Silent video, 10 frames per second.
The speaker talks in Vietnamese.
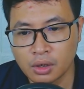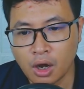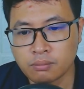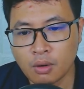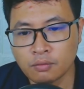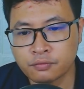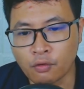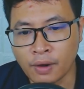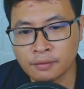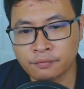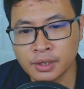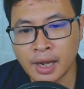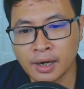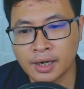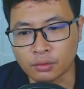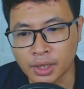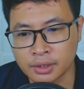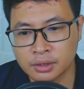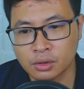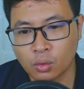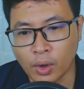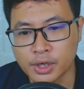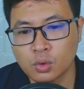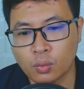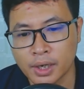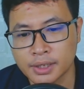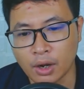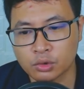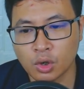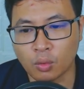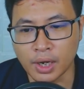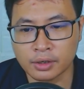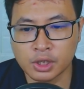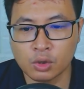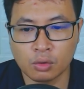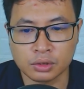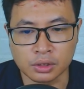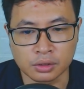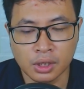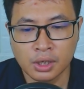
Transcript: Hồng mông phù văn vẫn đang gào thét Quay chung quanh đạo thương của lăng tiêu công tử